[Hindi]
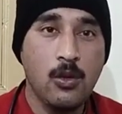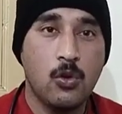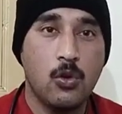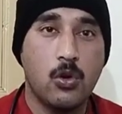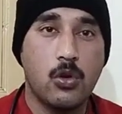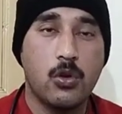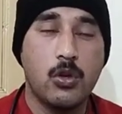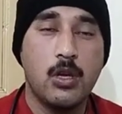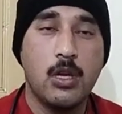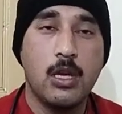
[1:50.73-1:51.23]

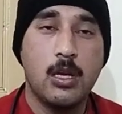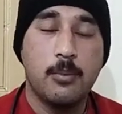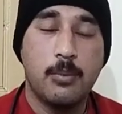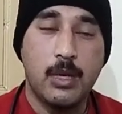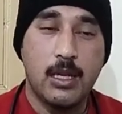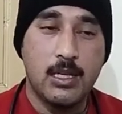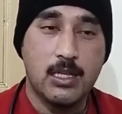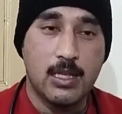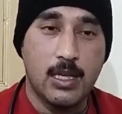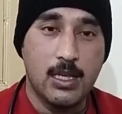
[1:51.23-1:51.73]
और
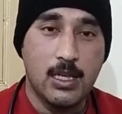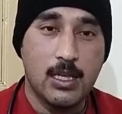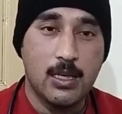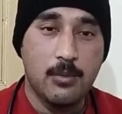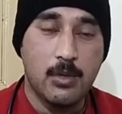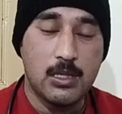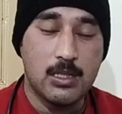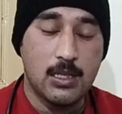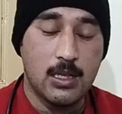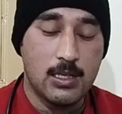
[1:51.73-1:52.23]
परेशानी के
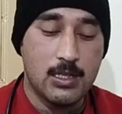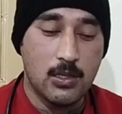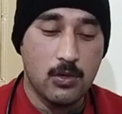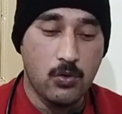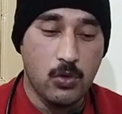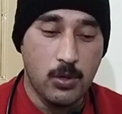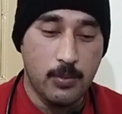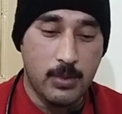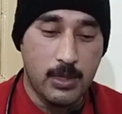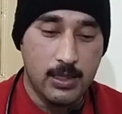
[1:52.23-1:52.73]
माशाल्लाह से
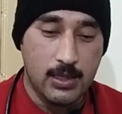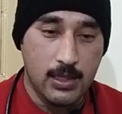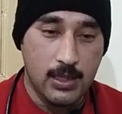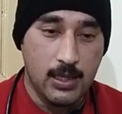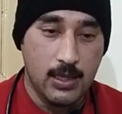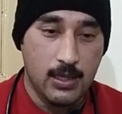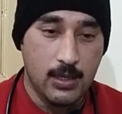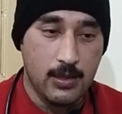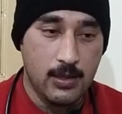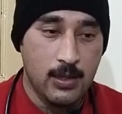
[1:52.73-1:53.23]
कोई बात
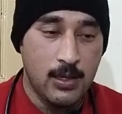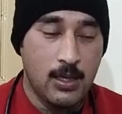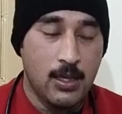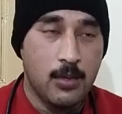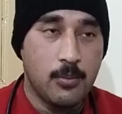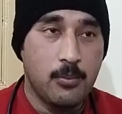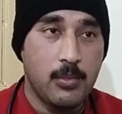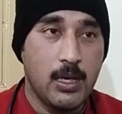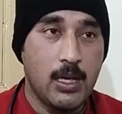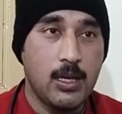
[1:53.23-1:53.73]
नहीं है
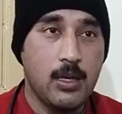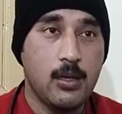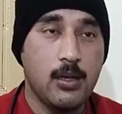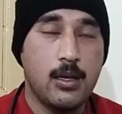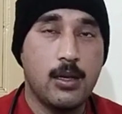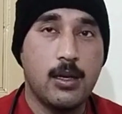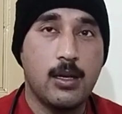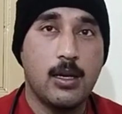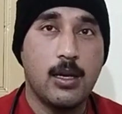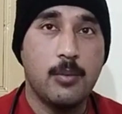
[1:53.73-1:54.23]
मैं
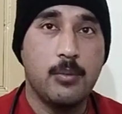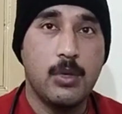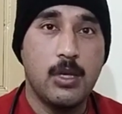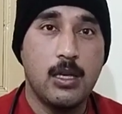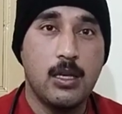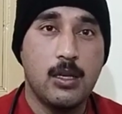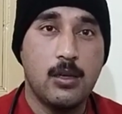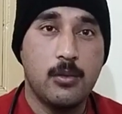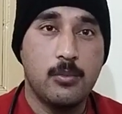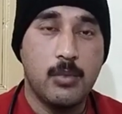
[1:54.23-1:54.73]

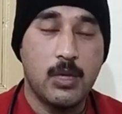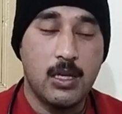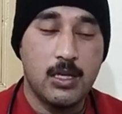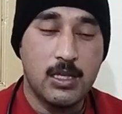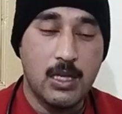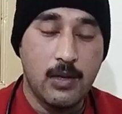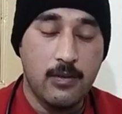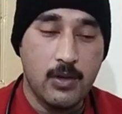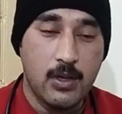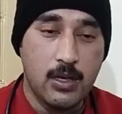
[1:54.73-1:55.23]
अभी मेरे
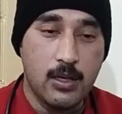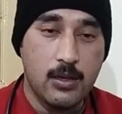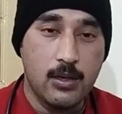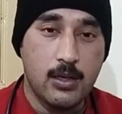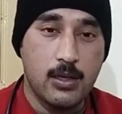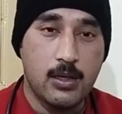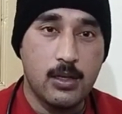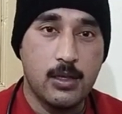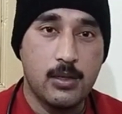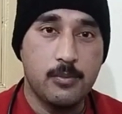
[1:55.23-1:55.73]
ड्राइवर
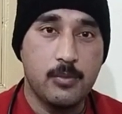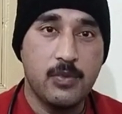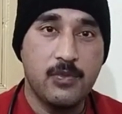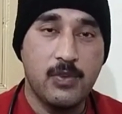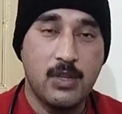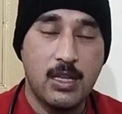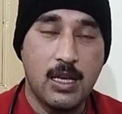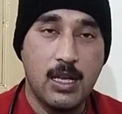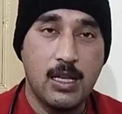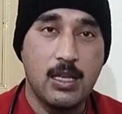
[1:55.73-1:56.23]

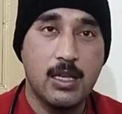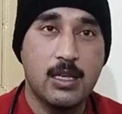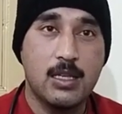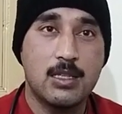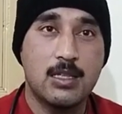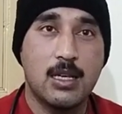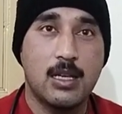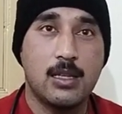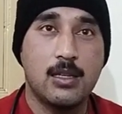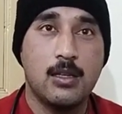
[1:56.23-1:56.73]
फ़िदा अली के
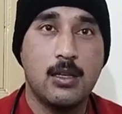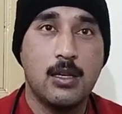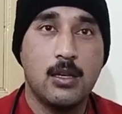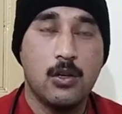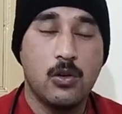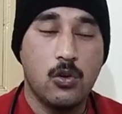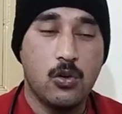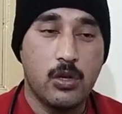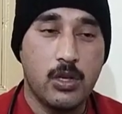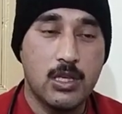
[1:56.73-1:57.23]
साथ
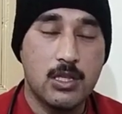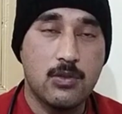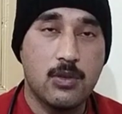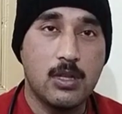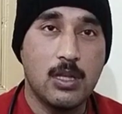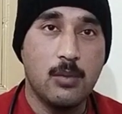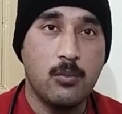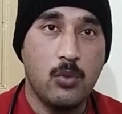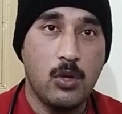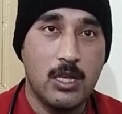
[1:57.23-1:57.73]
और इस
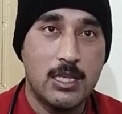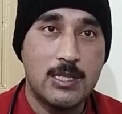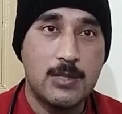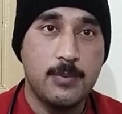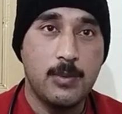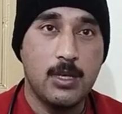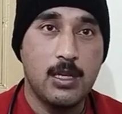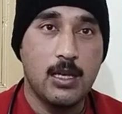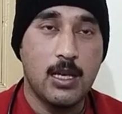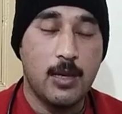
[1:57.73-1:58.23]
वक्त एम्बुलेंस
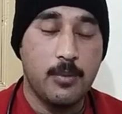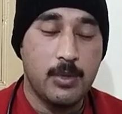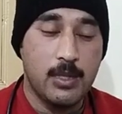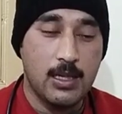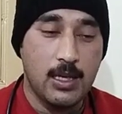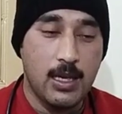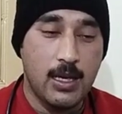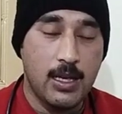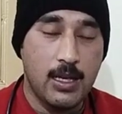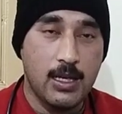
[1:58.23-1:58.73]
भी यहाँ पे
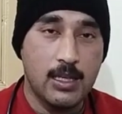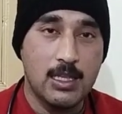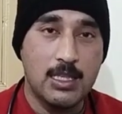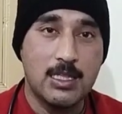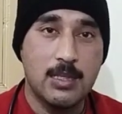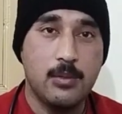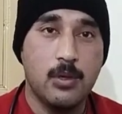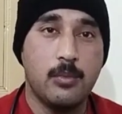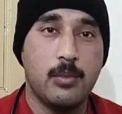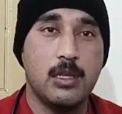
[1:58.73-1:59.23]
तैयार है
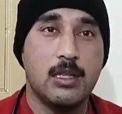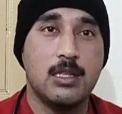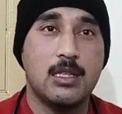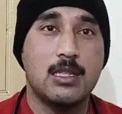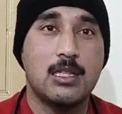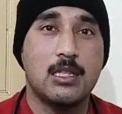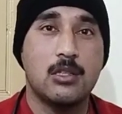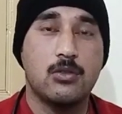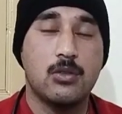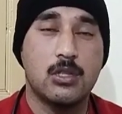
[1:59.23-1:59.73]
किसी भी
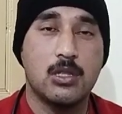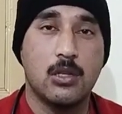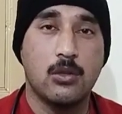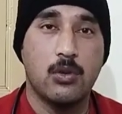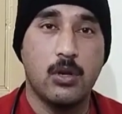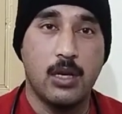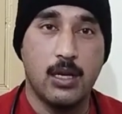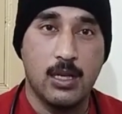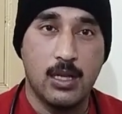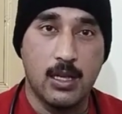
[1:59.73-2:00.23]
इमरजेंसी सिचुएशन
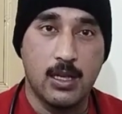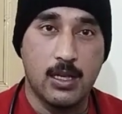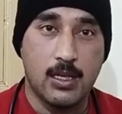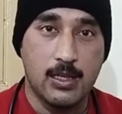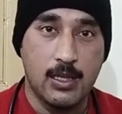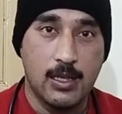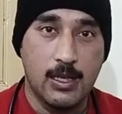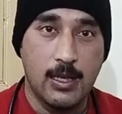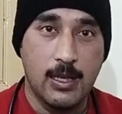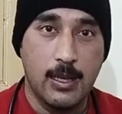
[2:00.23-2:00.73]
को हैंडल
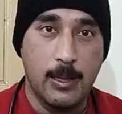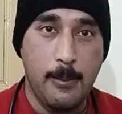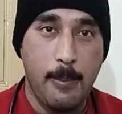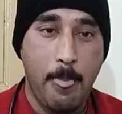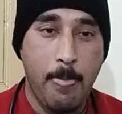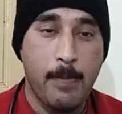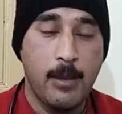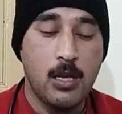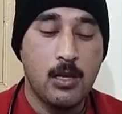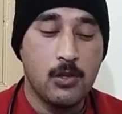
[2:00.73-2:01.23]
करने के लिए
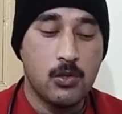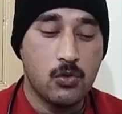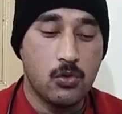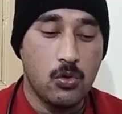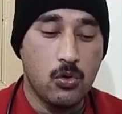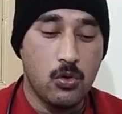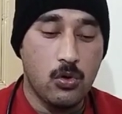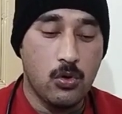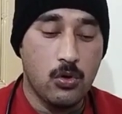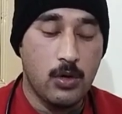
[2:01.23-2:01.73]

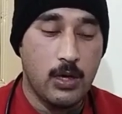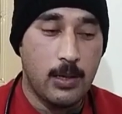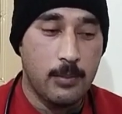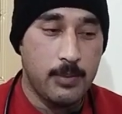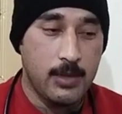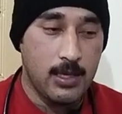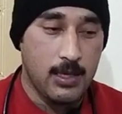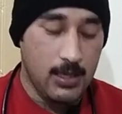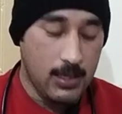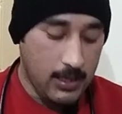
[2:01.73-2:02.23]
तो
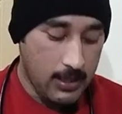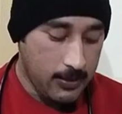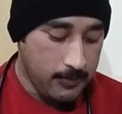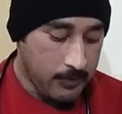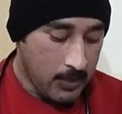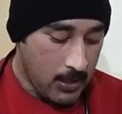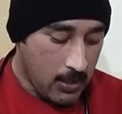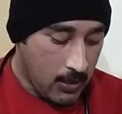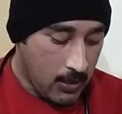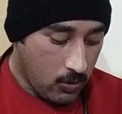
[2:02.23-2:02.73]
अभी ये है
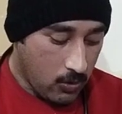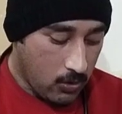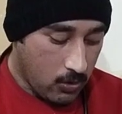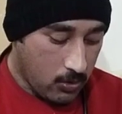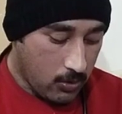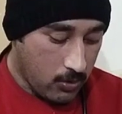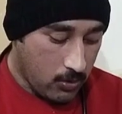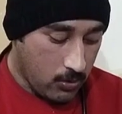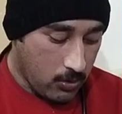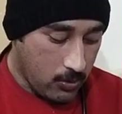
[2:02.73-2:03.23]

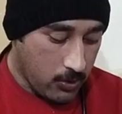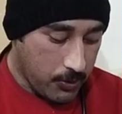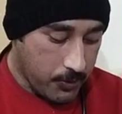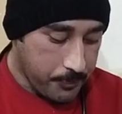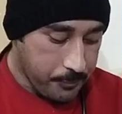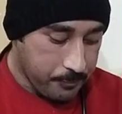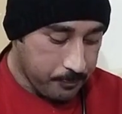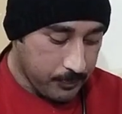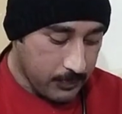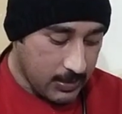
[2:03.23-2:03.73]
और
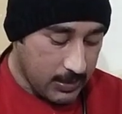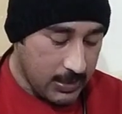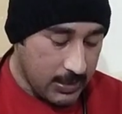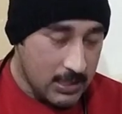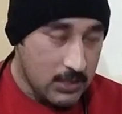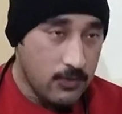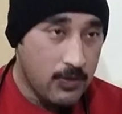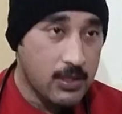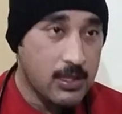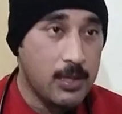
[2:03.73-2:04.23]

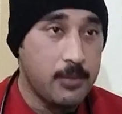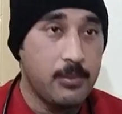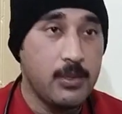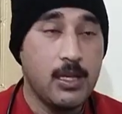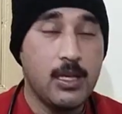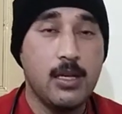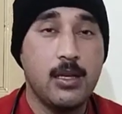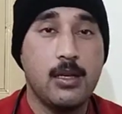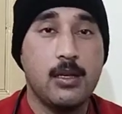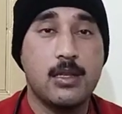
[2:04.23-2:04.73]
इस वक्त
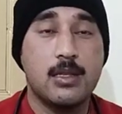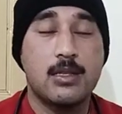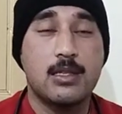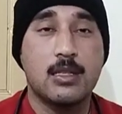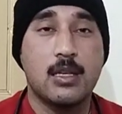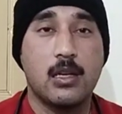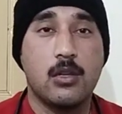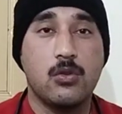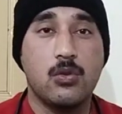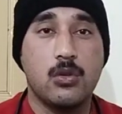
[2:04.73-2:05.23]
हमने
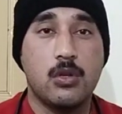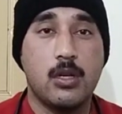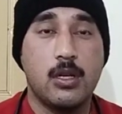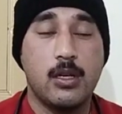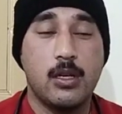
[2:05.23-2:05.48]
स्कर्दू